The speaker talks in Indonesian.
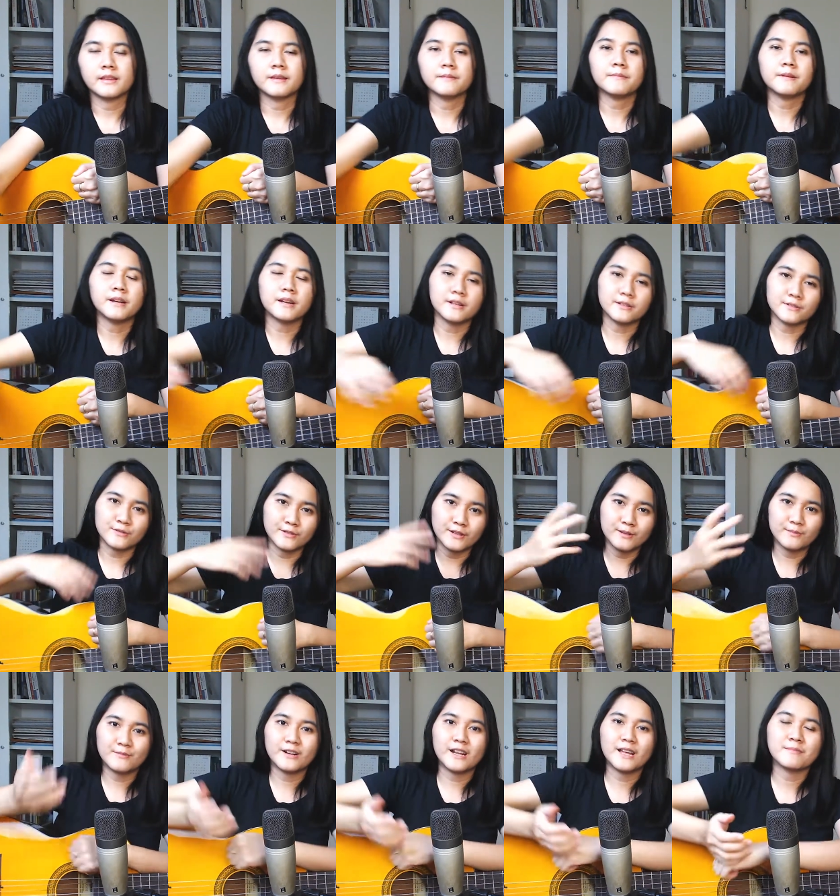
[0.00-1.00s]
gimana
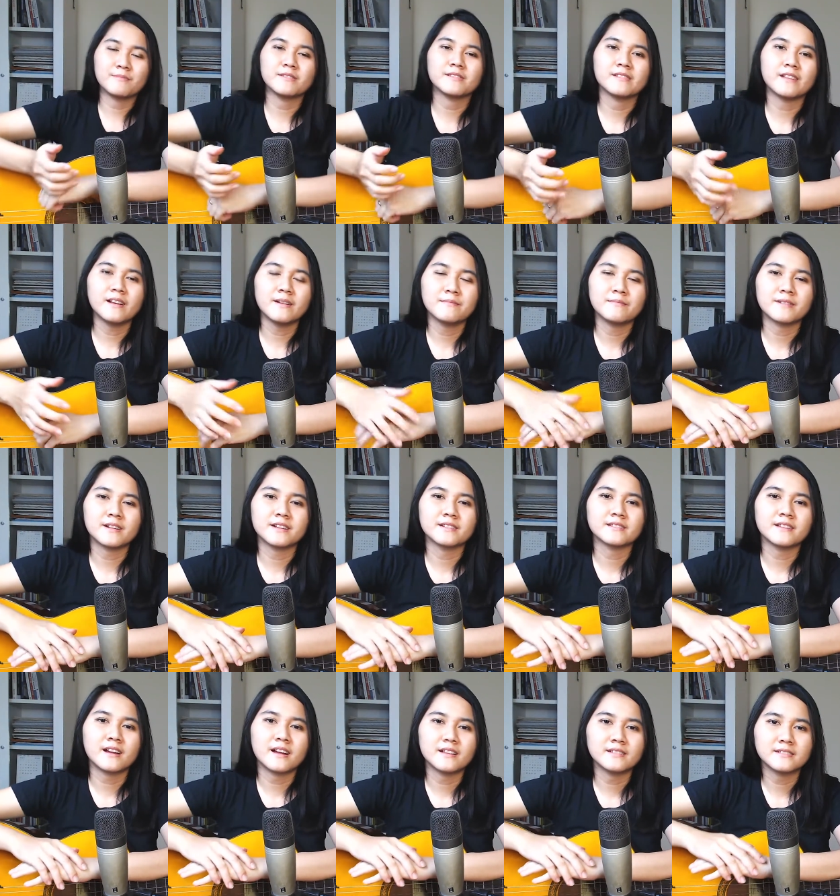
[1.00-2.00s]
sudah mulai bisa
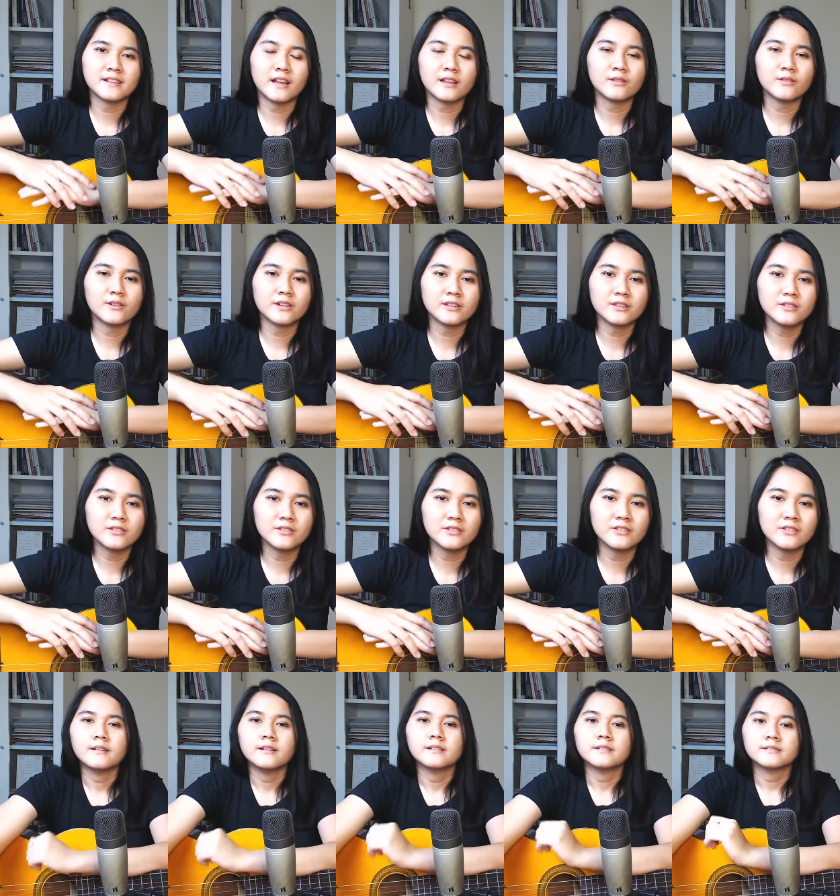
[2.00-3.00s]
merasakan satu ketuk
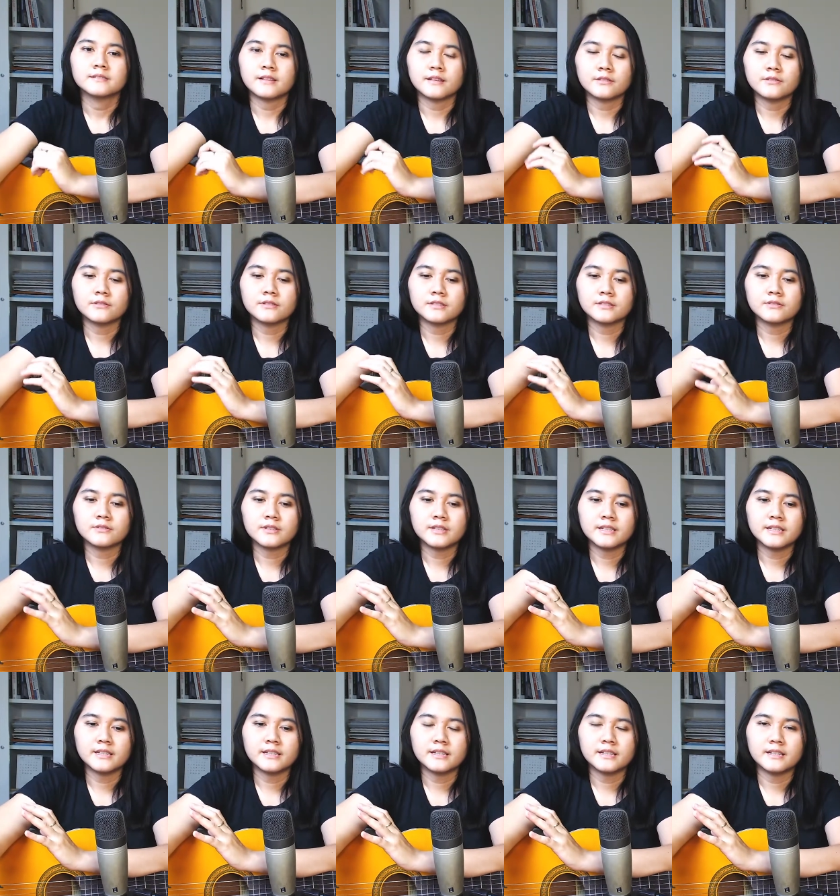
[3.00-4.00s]
satu ketuk
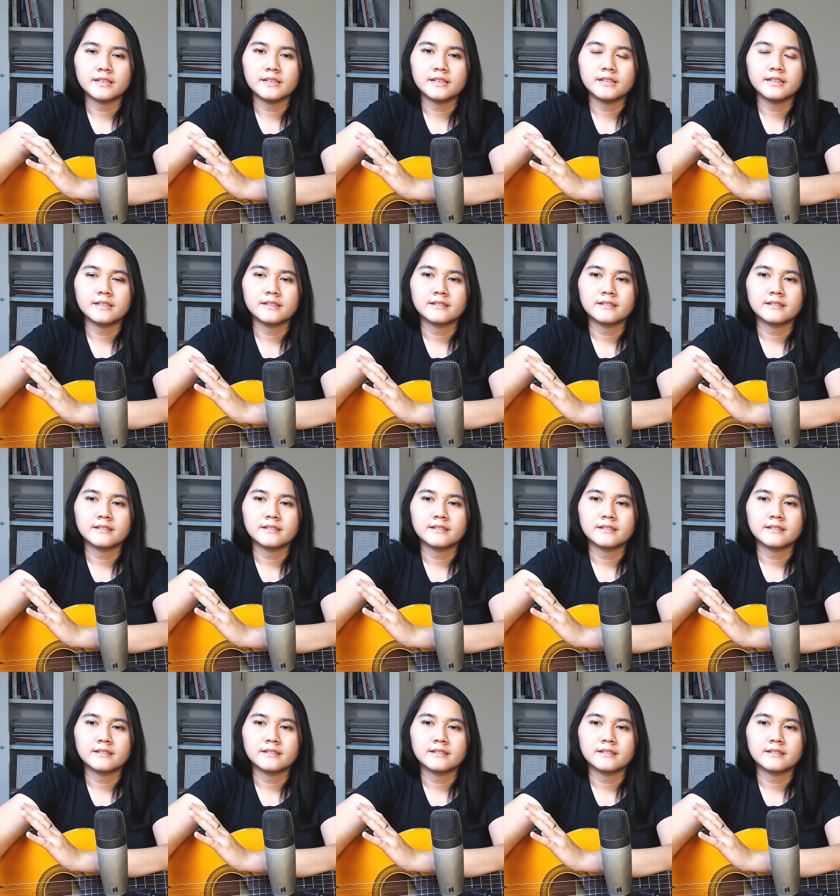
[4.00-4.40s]
ini